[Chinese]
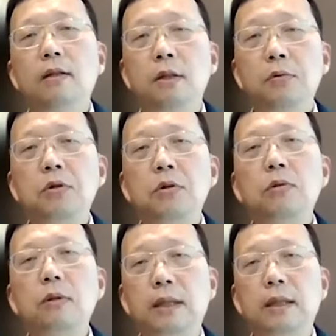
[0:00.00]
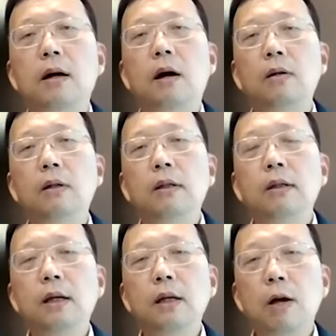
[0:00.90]
人均收入的提高，
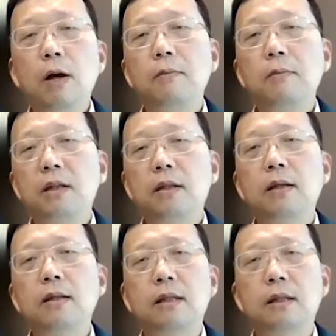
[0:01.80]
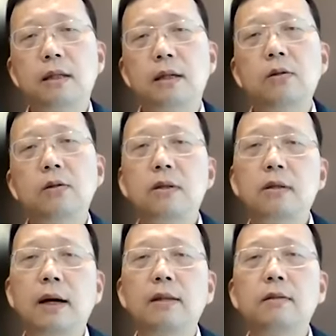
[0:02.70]
但另外一方面呢，它的这个结构其
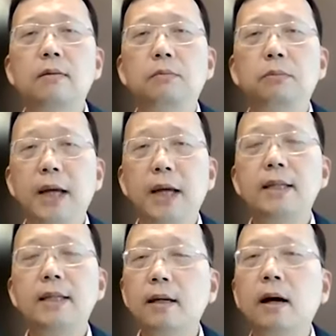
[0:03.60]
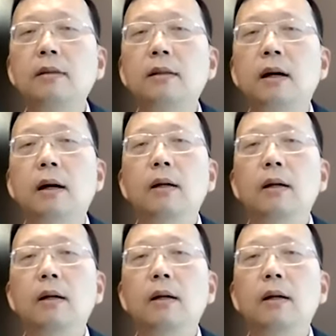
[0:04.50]
实还是不太健康的